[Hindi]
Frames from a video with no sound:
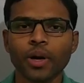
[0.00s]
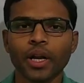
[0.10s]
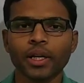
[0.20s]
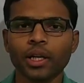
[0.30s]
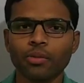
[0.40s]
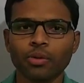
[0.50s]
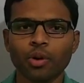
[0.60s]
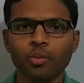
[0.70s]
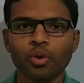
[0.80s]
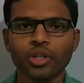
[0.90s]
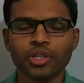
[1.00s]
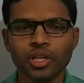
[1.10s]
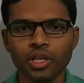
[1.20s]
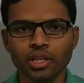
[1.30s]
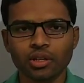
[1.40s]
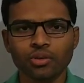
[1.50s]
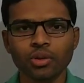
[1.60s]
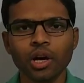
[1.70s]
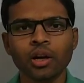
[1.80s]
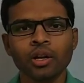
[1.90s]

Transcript: कैरेक्टर फ्रॉम वन जेनरेशन टू द